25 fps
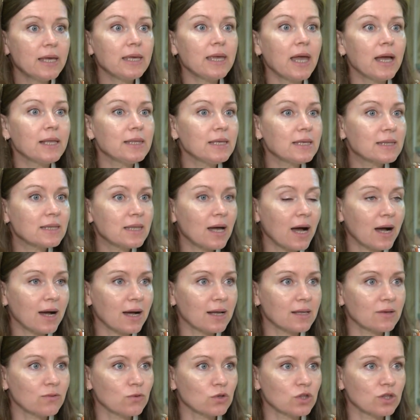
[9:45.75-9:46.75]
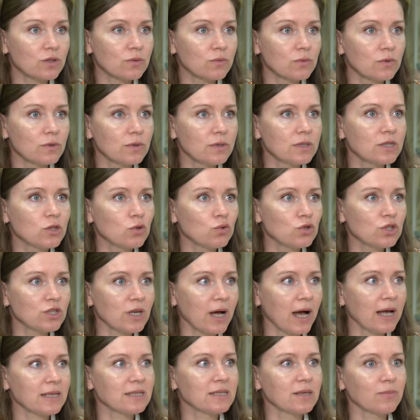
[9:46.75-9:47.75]
и они так э, вот
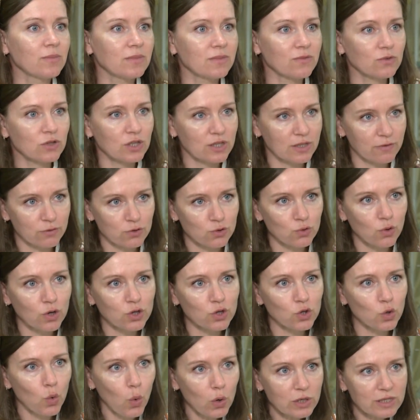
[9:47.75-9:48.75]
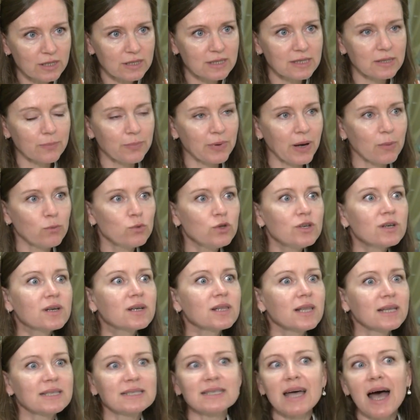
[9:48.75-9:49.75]
энтузиастом вот это все относятся, прям у них
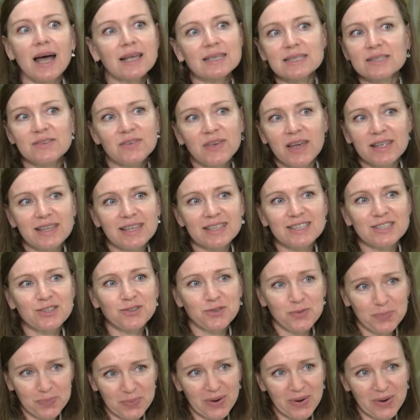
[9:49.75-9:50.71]
глаза светятся, ну